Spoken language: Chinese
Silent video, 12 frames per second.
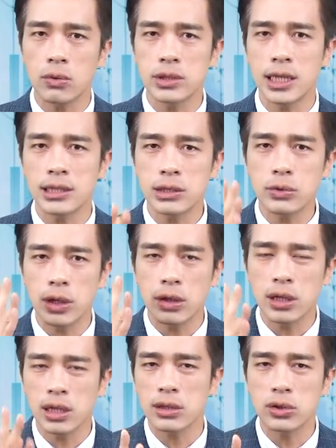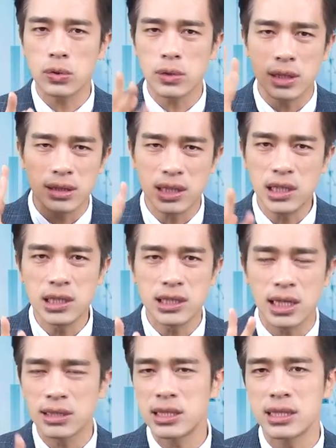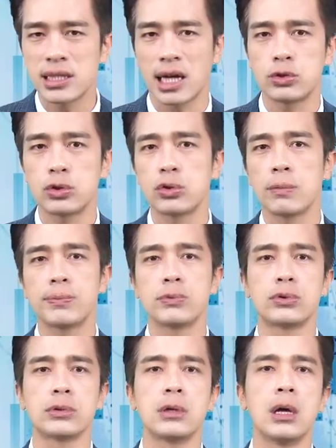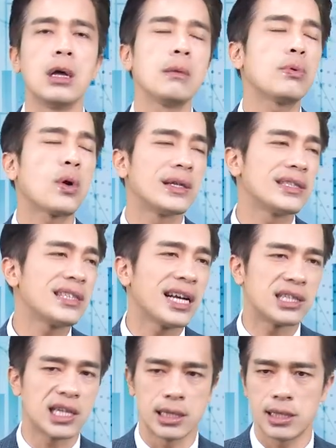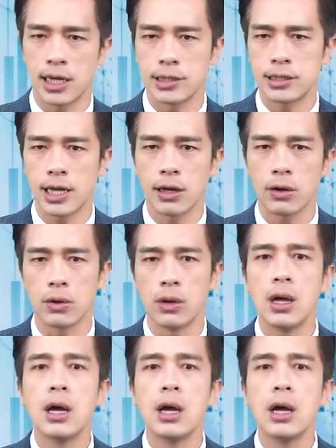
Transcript: 我相信会有很多人提前进场去做布局，不管是在前还是在后。